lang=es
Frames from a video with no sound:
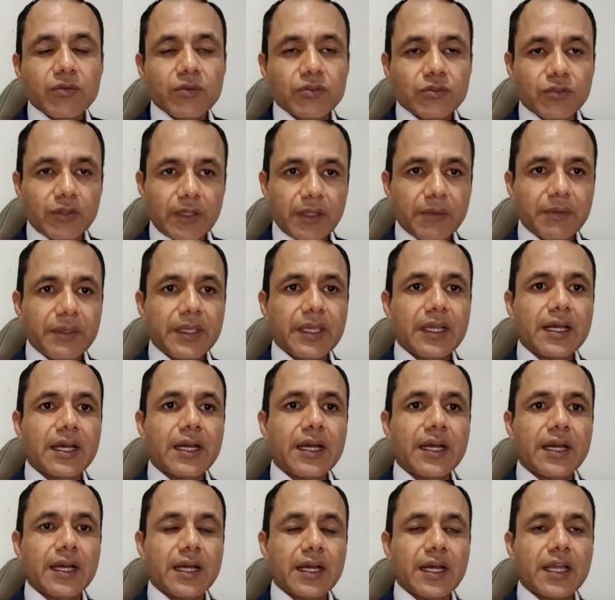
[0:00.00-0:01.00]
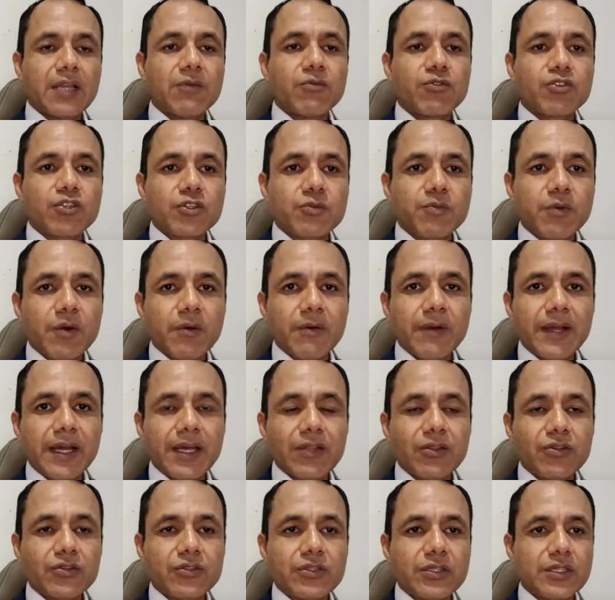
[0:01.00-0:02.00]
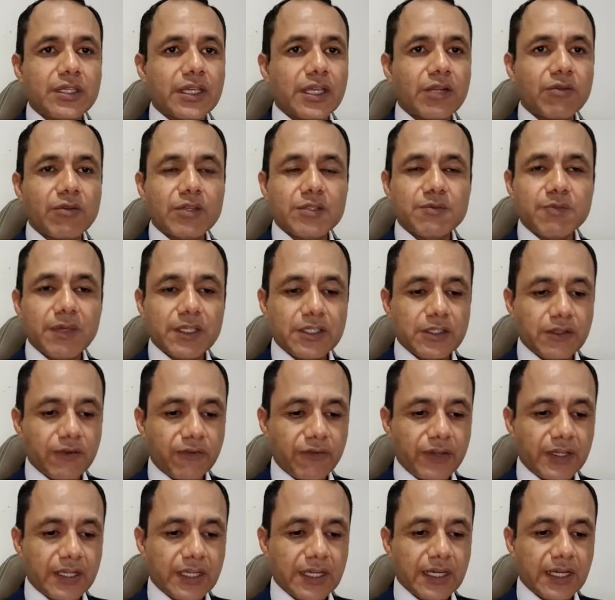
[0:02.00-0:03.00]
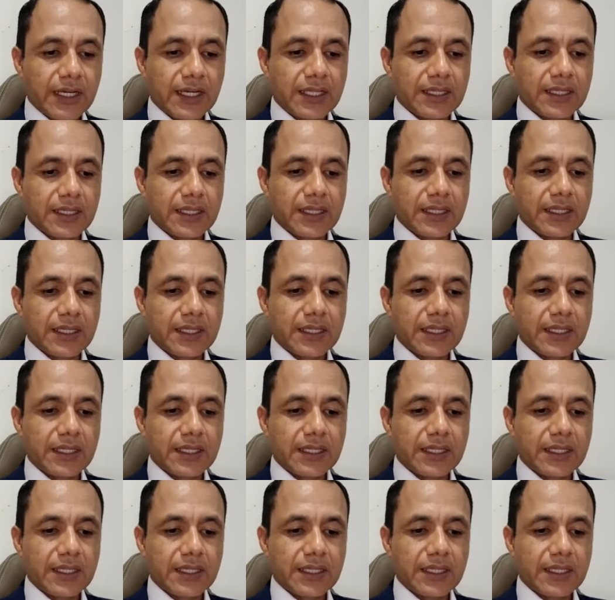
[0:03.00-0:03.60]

Todavía hay muchos poblados que no especifican